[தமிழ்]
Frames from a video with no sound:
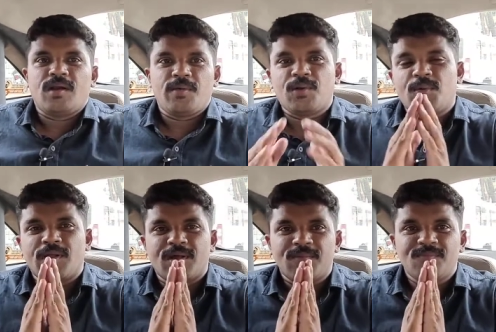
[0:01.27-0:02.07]
அனைவருக்கும்
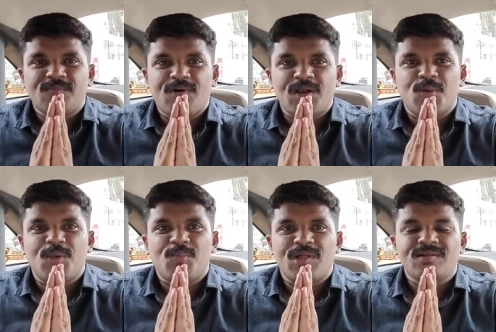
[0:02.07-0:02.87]
வணக்கம் வாழ்க
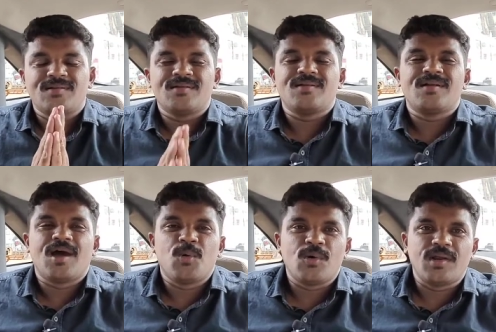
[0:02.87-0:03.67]
வளமுடன்
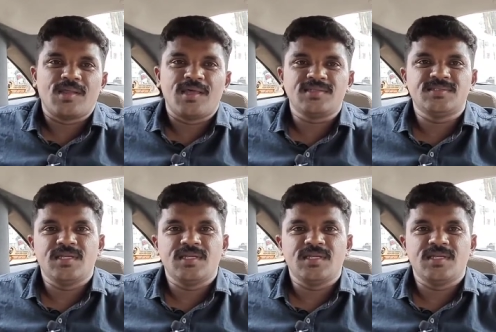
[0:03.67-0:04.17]
நான் உங்கள் கேஎஸ்